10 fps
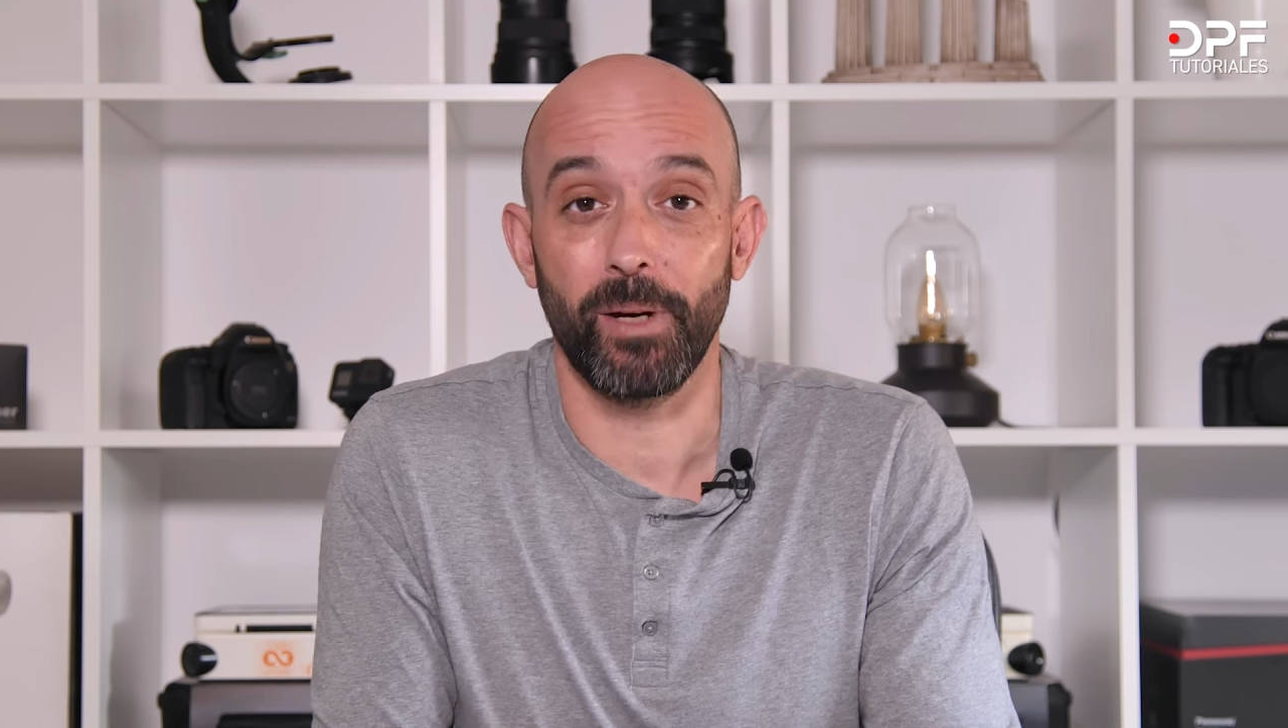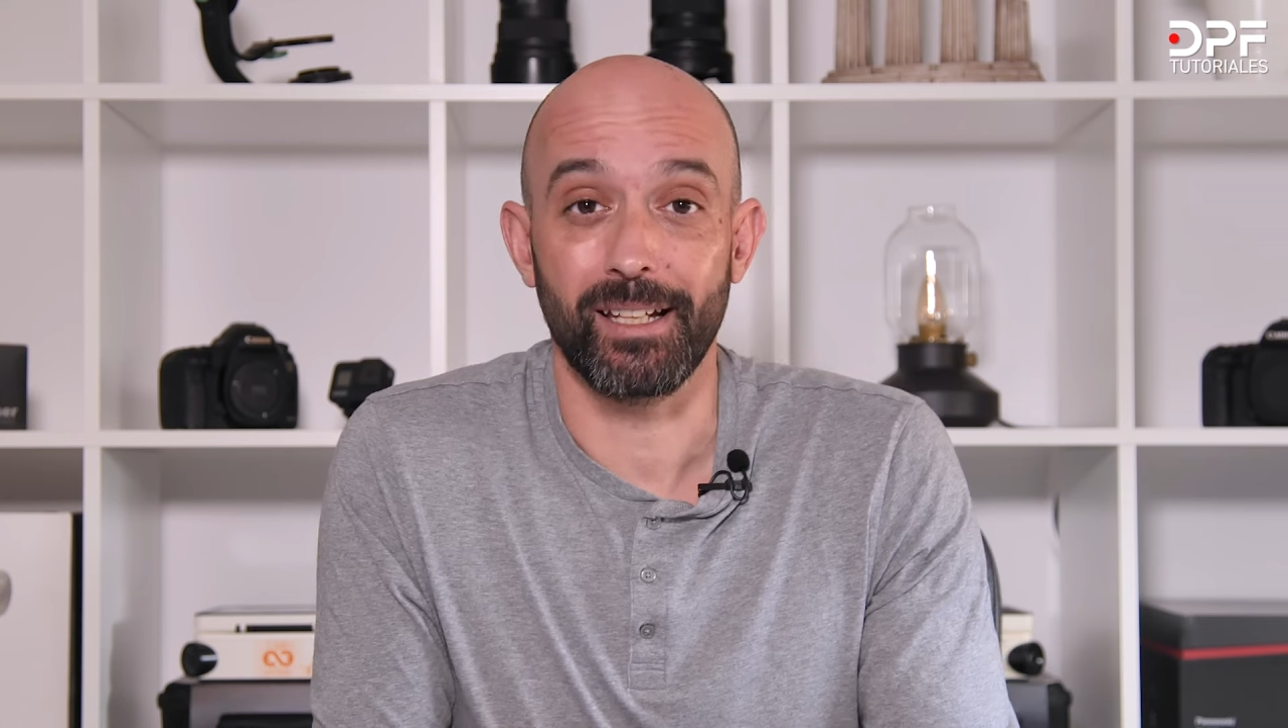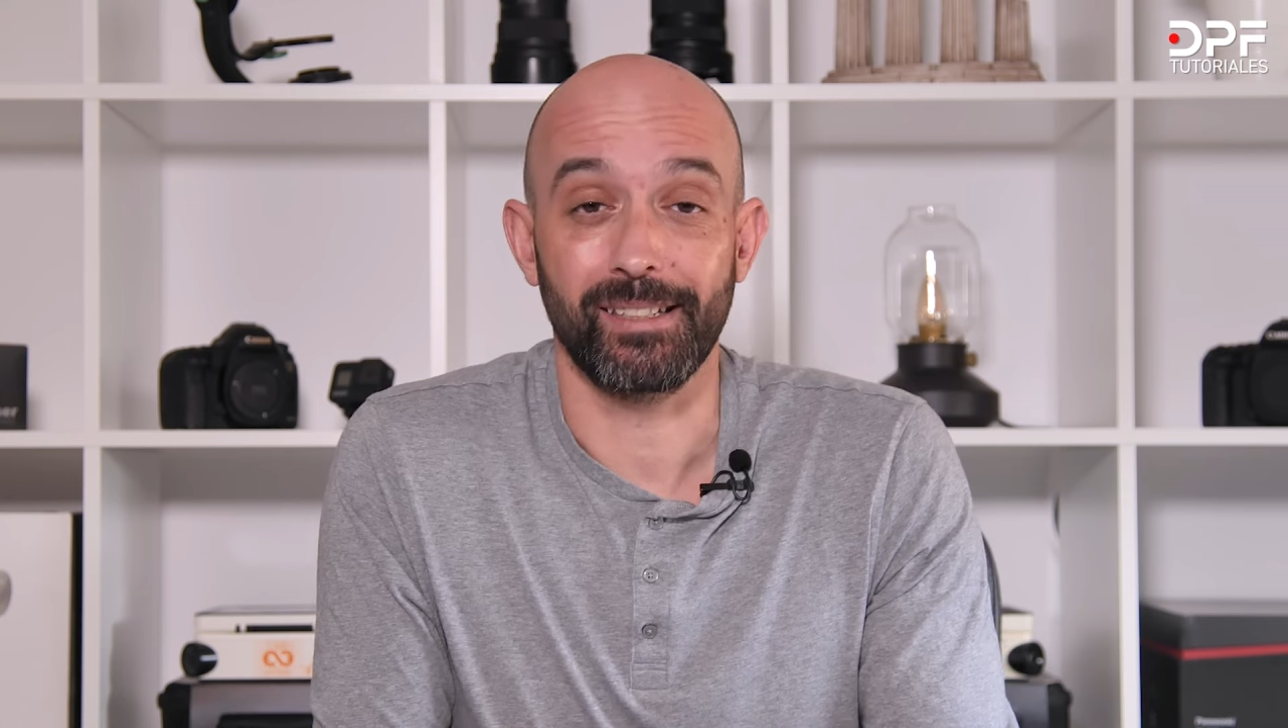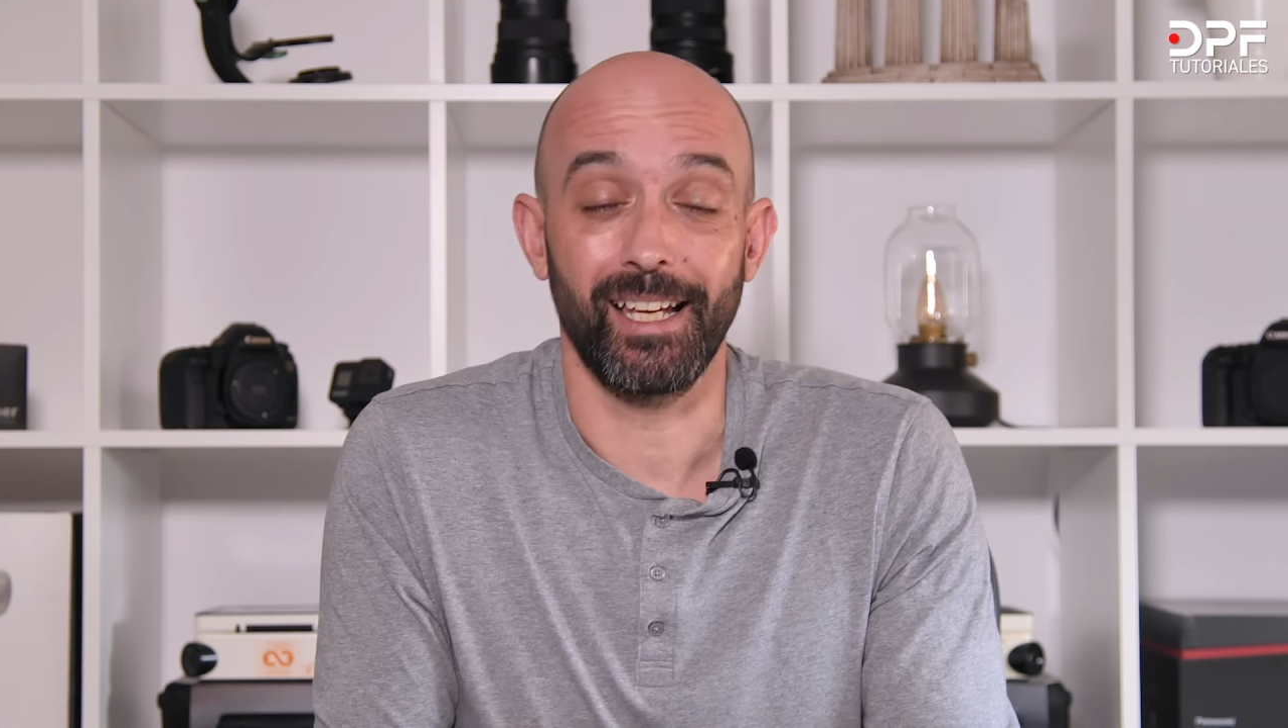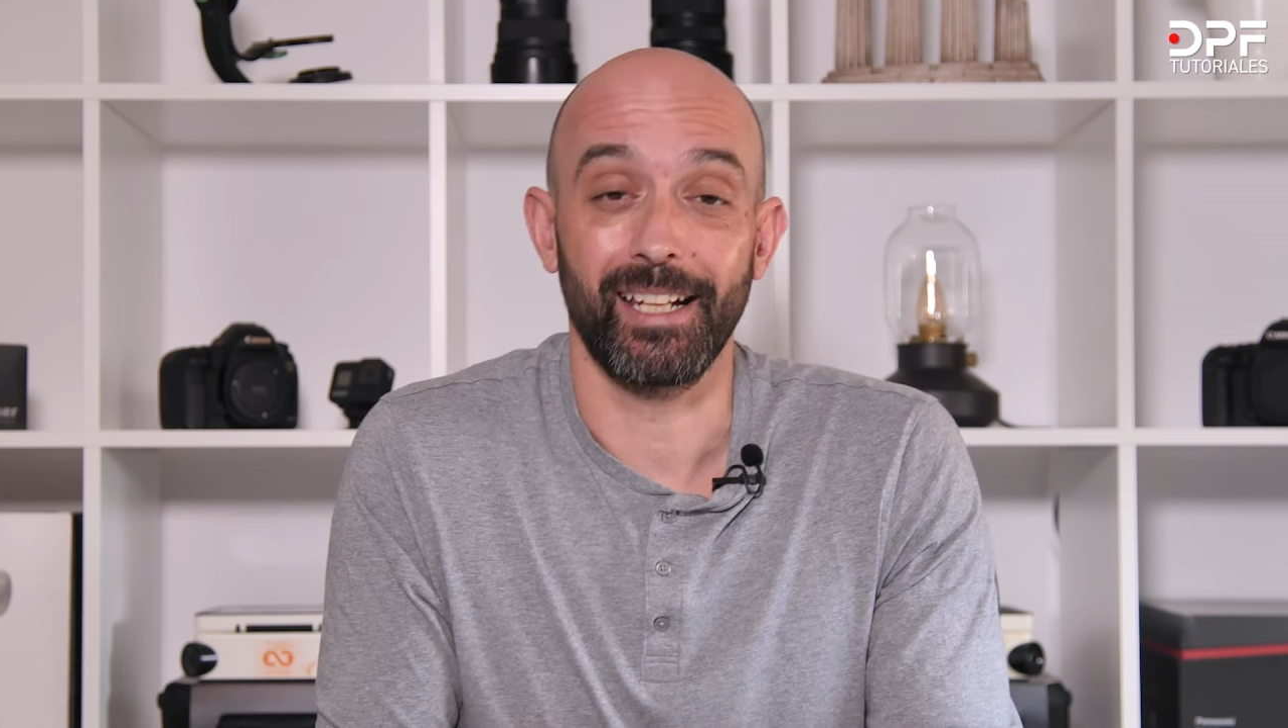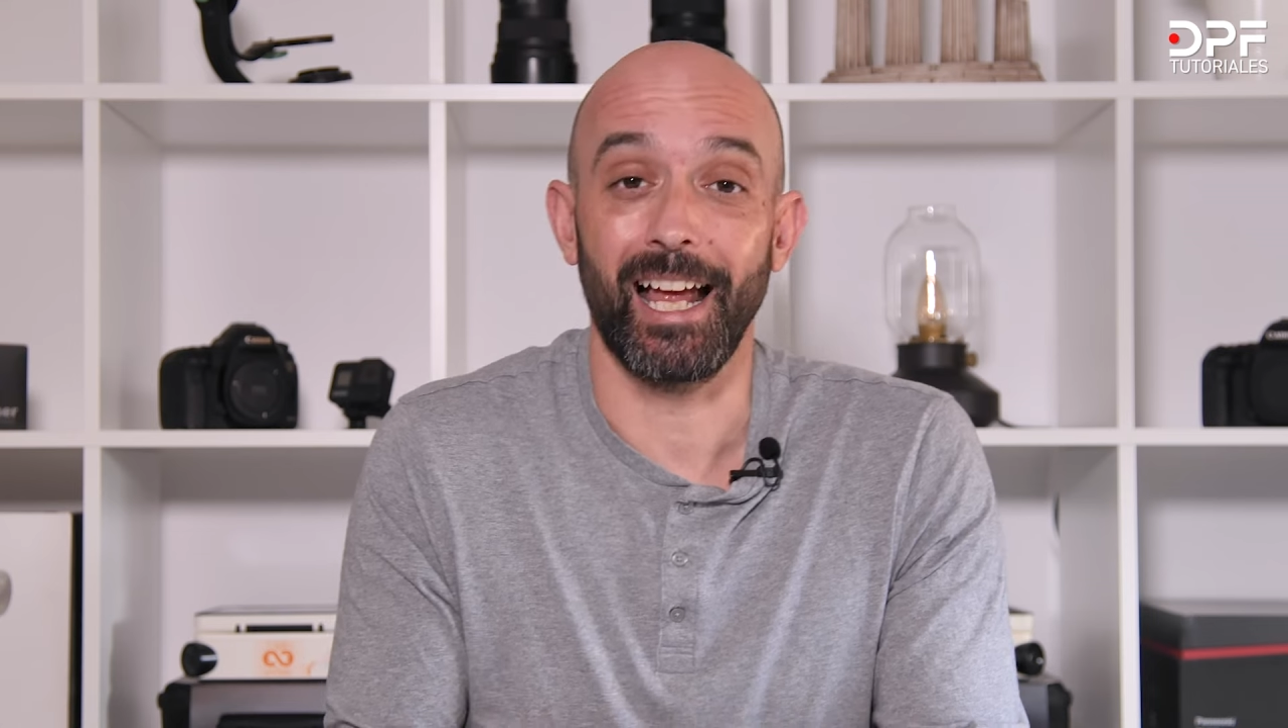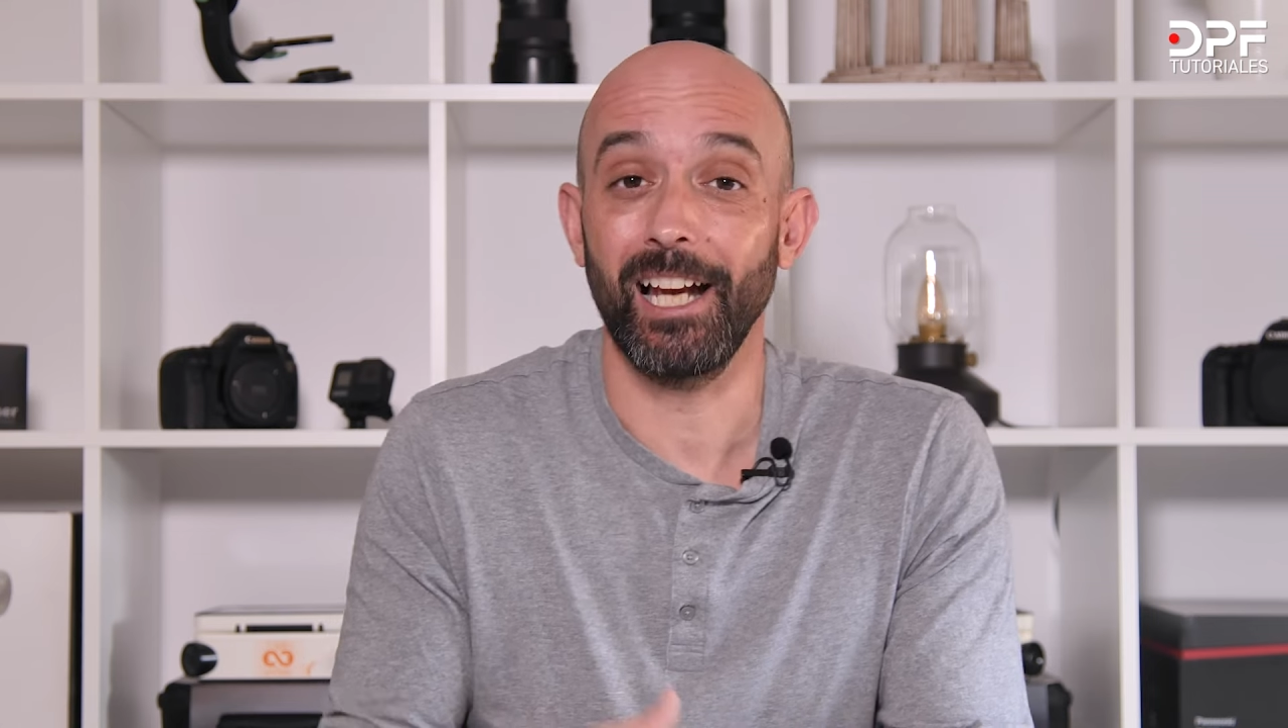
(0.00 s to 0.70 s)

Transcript: para estar